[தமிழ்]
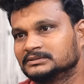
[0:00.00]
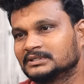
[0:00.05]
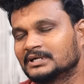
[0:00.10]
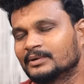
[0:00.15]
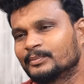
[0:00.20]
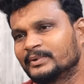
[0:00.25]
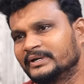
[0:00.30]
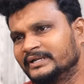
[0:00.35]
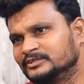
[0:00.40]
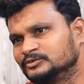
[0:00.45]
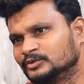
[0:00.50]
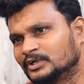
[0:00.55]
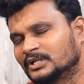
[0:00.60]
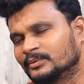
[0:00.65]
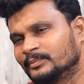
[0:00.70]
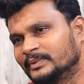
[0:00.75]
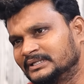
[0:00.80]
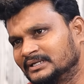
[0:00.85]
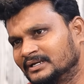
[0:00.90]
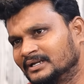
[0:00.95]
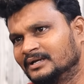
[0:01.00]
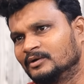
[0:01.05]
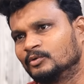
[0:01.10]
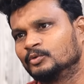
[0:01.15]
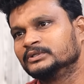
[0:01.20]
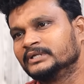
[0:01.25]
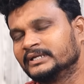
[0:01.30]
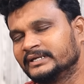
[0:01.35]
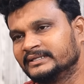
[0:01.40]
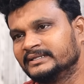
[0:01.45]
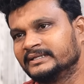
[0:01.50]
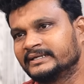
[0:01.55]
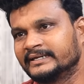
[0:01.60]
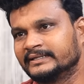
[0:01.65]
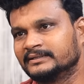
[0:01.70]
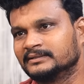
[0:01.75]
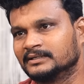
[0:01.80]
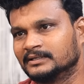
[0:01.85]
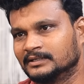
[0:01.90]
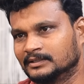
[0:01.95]
சார் அப்போ நீங்கள் சொல்கிறது பார்த்தீங்கன்னா
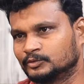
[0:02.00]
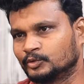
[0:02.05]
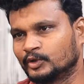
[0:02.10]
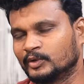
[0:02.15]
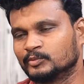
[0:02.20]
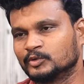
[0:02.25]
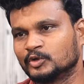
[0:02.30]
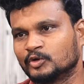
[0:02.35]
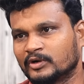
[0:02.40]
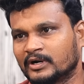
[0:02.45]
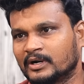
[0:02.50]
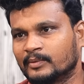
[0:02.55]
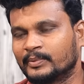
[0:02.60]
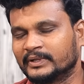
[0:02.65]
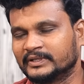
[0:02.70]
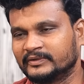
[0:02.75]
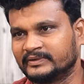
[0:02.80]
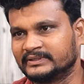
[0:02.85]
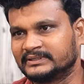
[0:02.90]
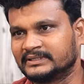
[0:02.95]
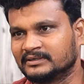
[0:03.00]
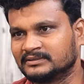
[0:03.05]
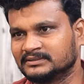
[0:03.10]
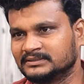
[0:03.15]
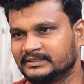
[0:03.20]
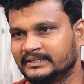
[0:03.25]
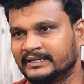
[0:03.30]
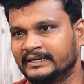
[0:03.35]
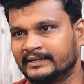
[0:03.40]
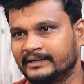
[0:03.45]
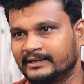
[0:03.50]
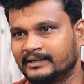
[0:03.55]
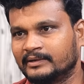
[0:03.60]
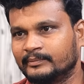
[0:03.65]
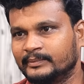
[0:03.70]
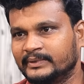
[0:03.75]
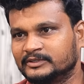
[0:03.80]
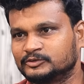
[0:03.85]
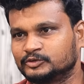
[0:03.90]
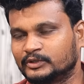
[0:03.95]
உதயநிதிக்கு இந்த துணை முதல்வரான பதவிக்கு தகுதி இல்லை
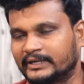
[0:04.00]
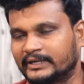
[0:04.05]
அப்படின்னு